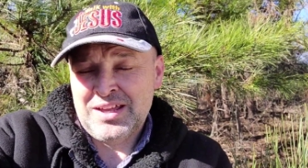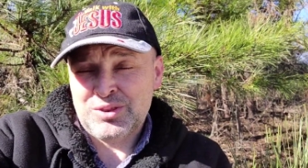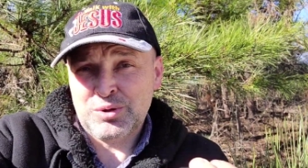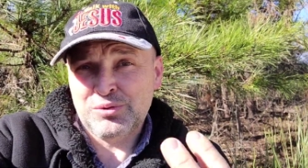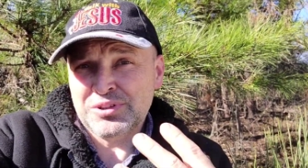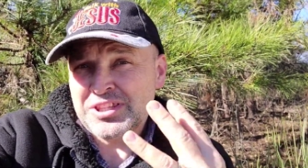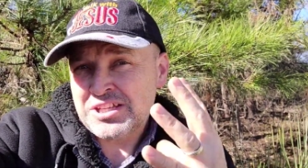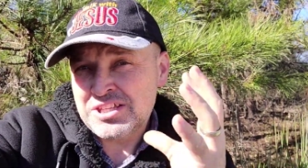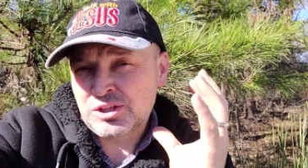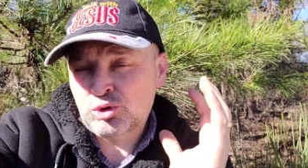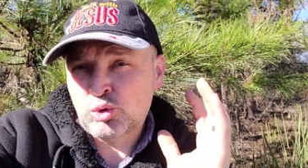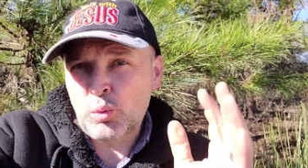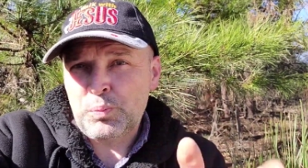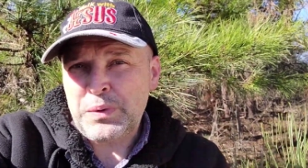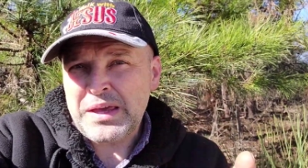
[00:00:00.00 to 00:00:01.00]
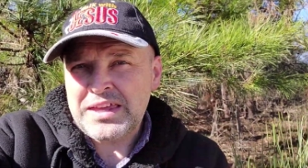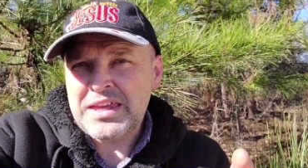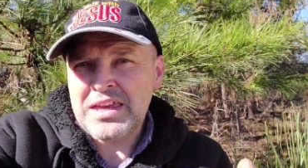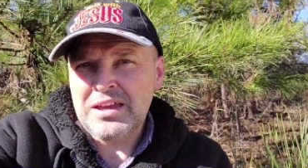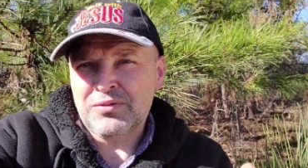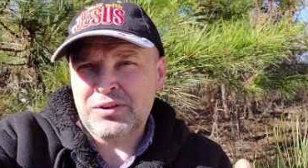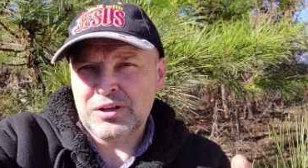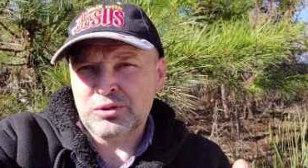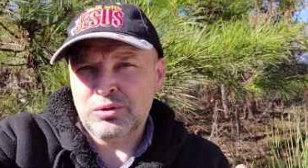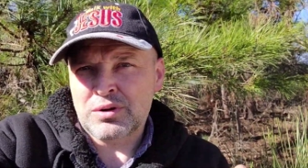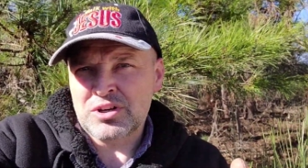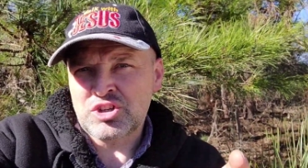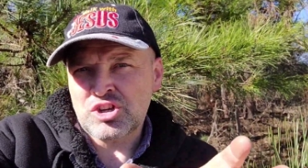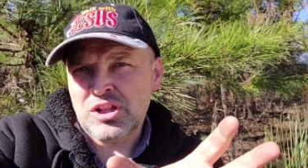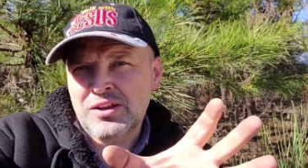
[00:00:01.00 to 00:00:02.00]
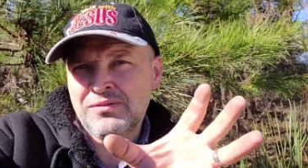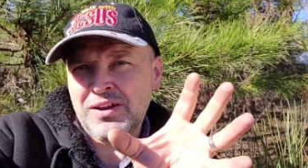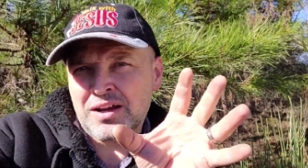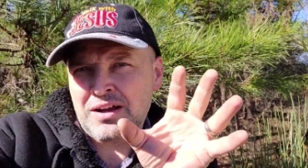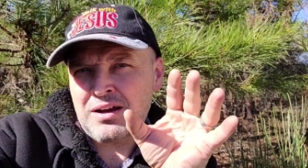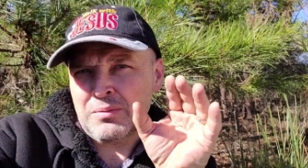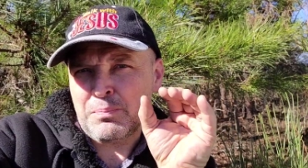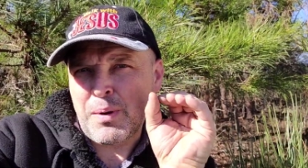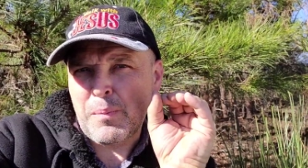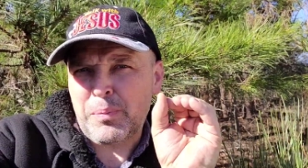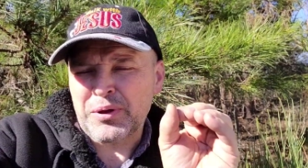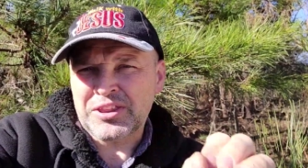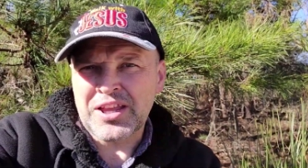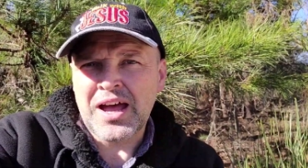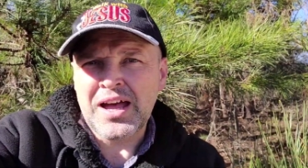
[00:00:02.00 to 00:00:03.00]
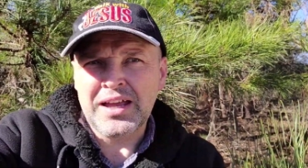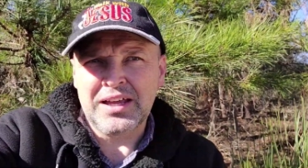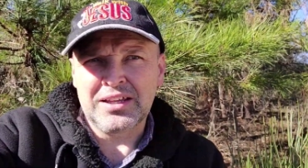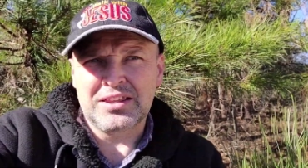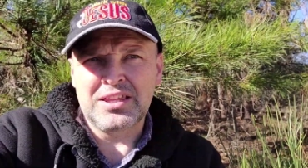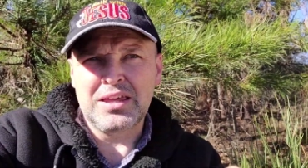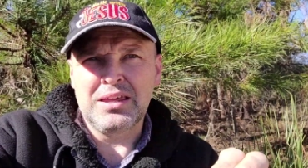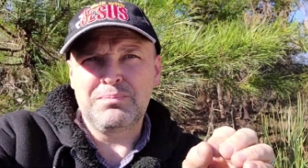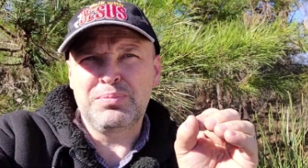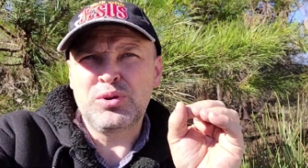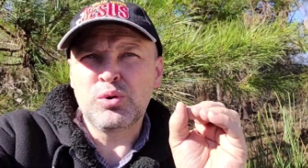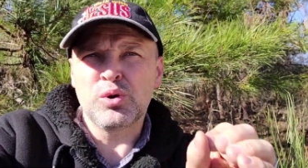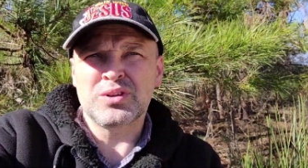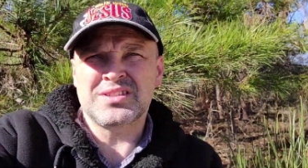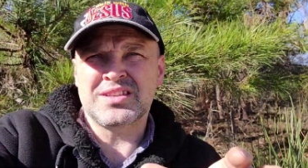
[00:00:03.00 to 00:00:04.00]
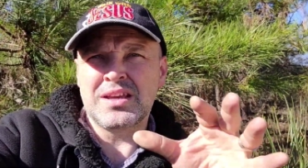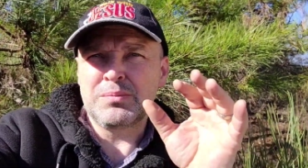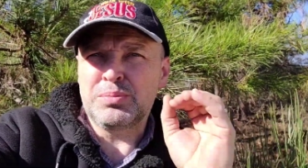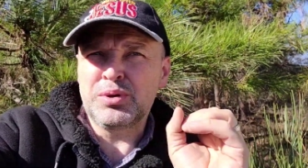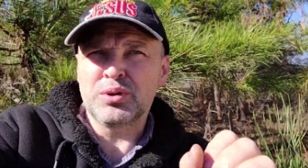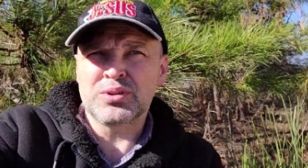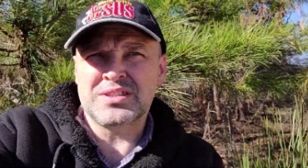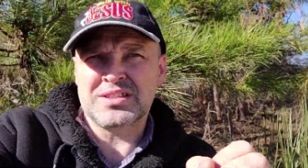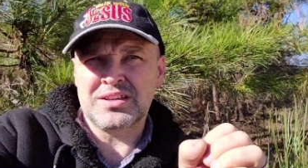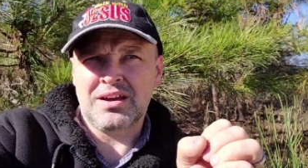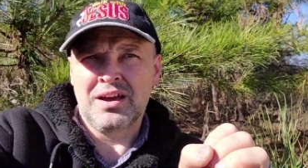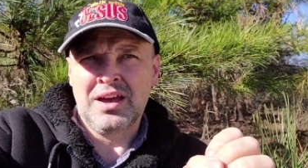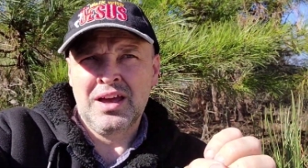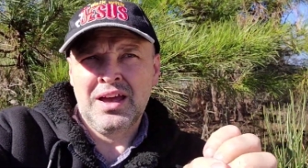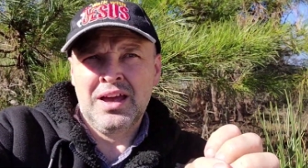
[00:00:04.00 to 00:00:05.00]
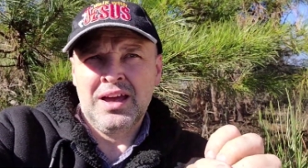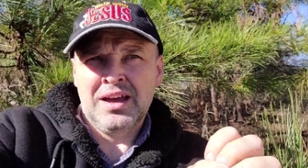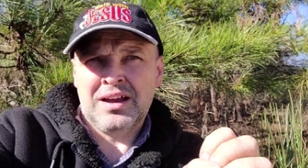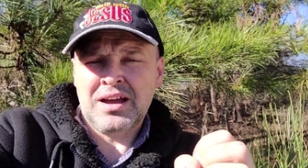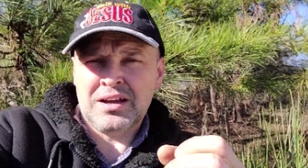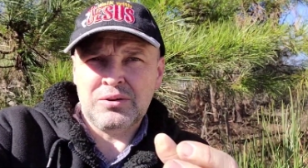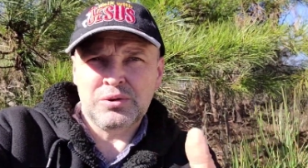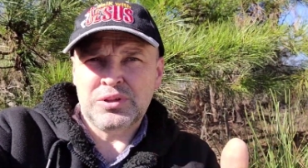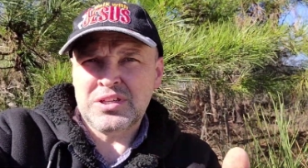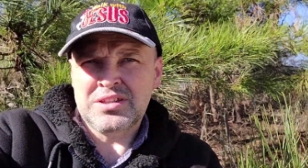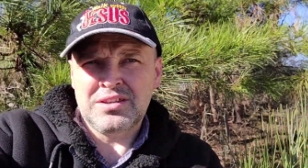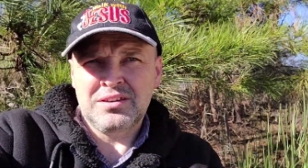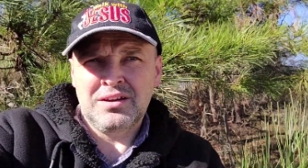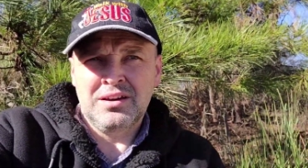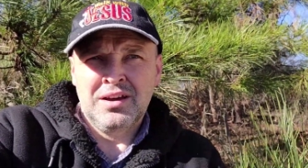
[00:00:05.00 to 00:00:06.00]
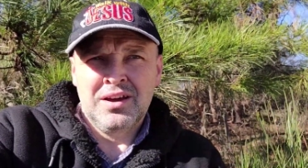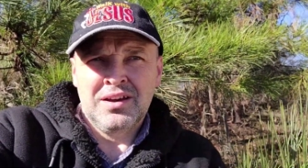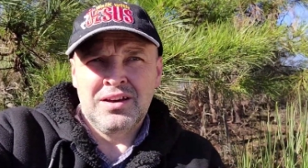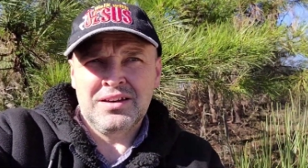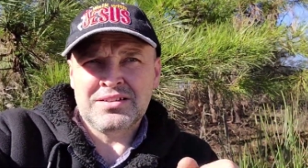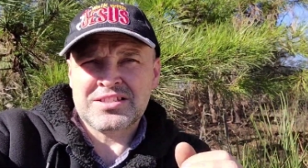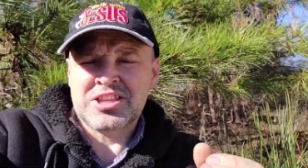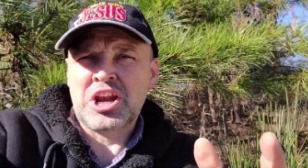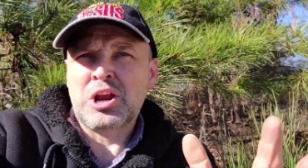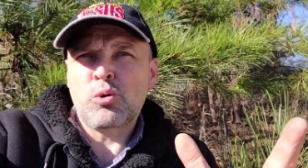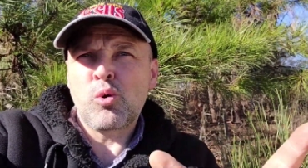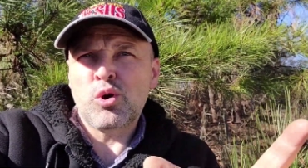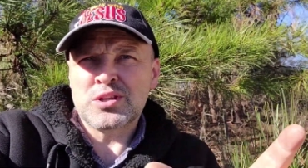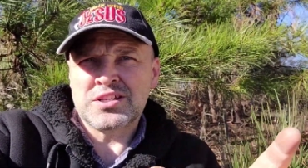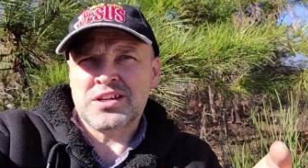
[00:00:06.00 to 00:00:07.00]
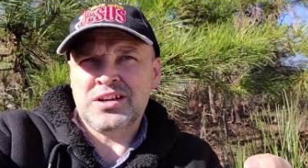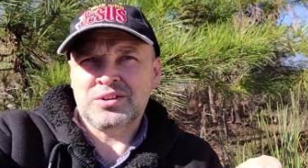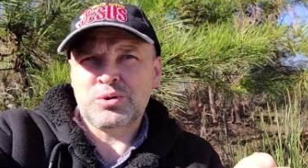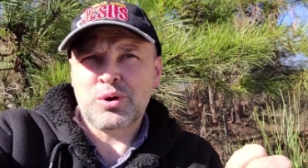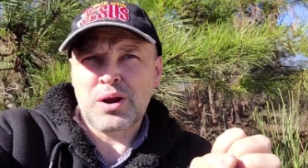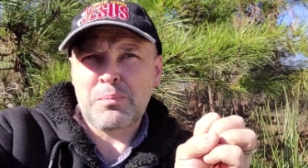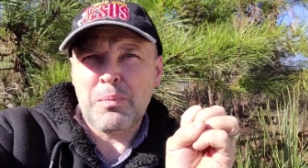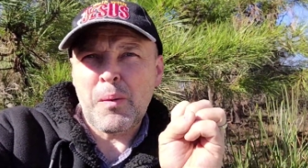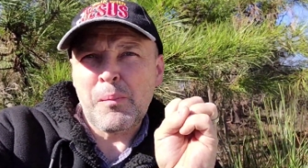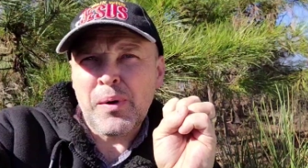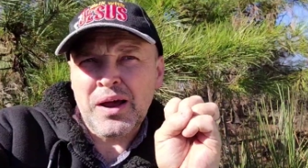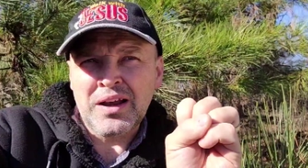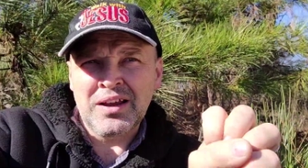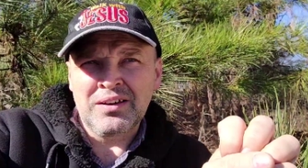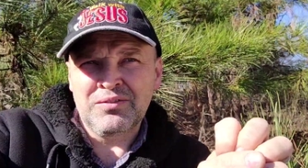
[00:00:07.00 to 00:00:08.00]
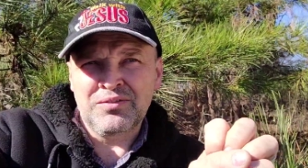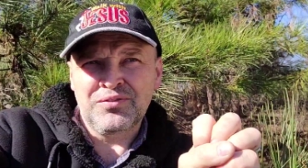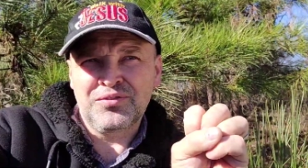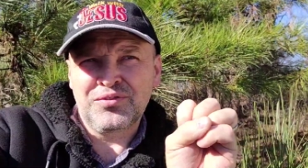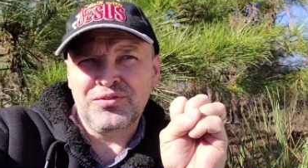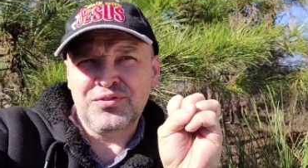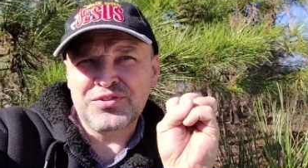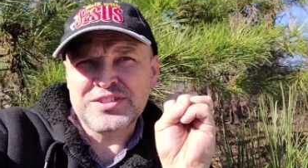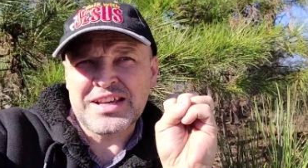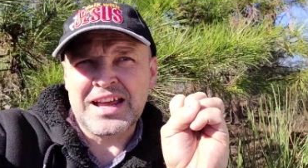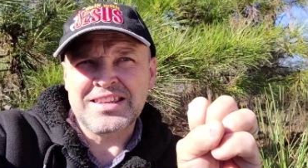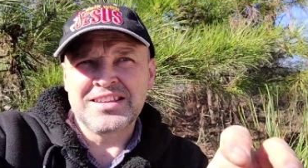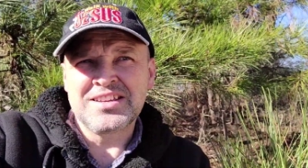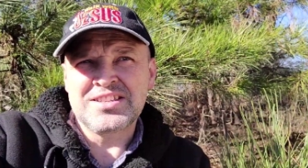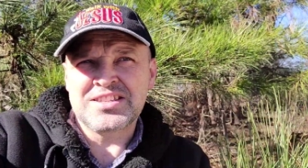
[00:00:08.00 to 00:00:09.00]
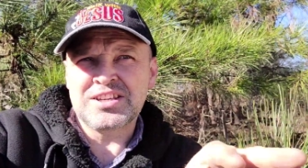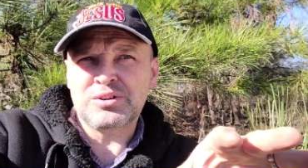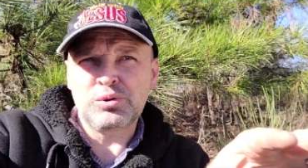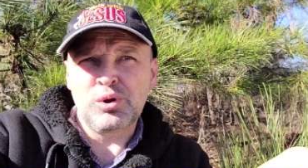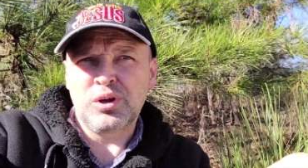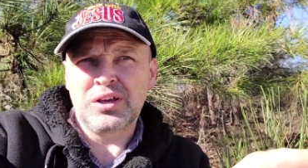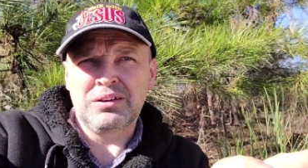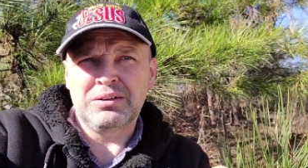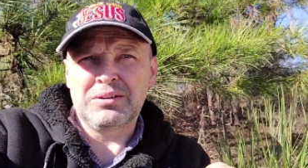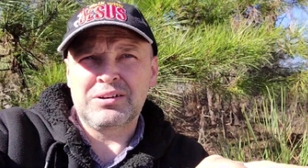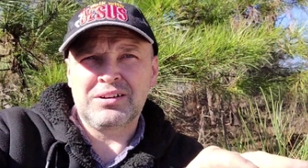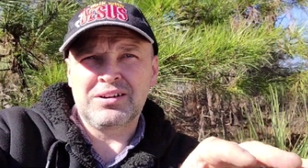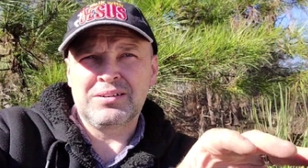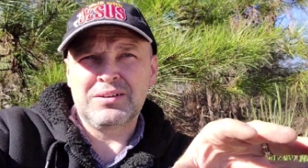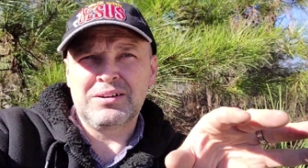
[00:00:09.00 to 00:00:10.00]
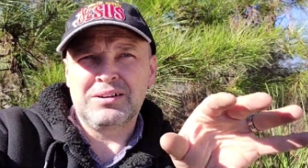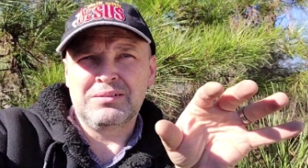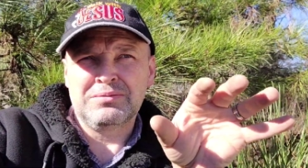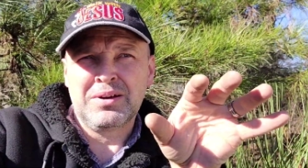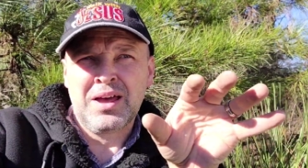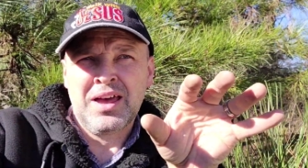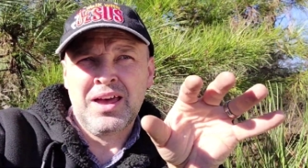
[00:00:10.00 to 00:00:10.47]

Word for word: то вот эти тупики, в которых человек попадает и бьется, и бьется, как вот эти э, стрекозы, которые попали в заднее стекло э, э,